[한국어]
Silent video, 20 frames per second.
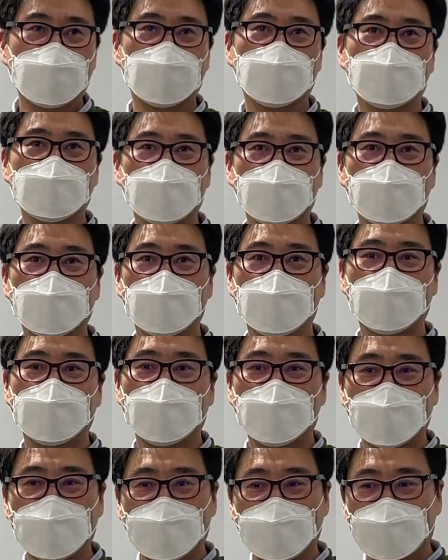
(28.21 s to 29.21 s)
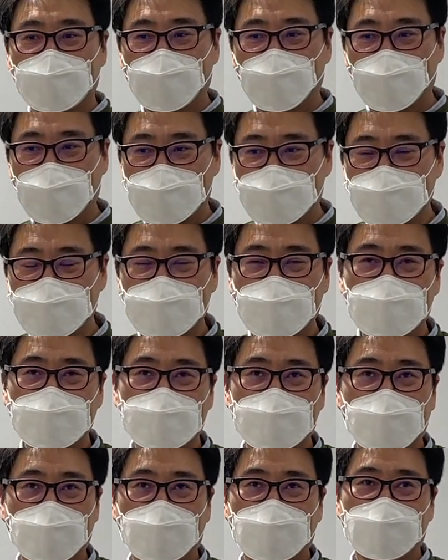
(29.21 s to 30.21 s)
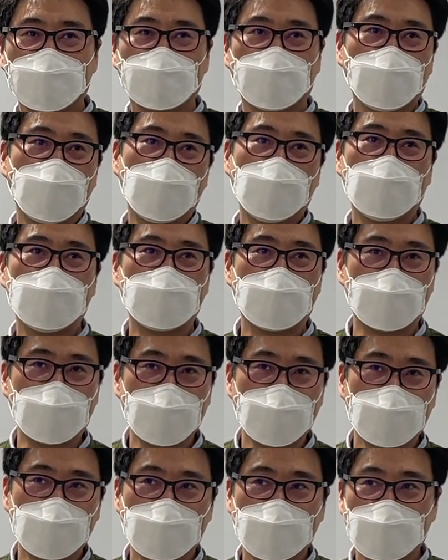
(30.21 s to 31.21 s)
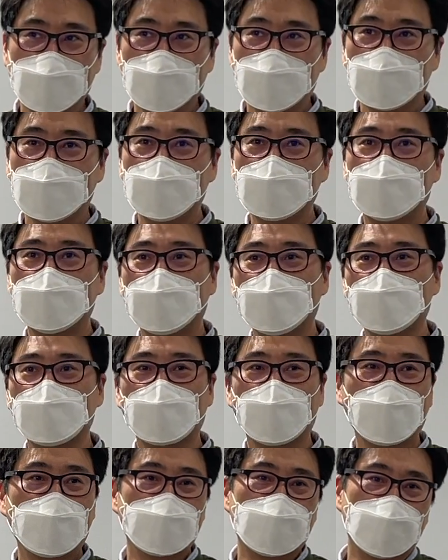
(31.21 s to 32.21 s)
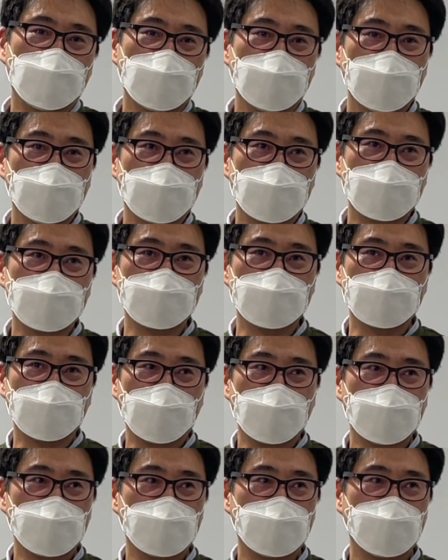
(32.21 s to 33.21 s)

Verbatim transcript: 뭐, 고가 뜬다더라. 고 해야 되나? 이렇게 되면 노예가 돼버려요, 그 순간.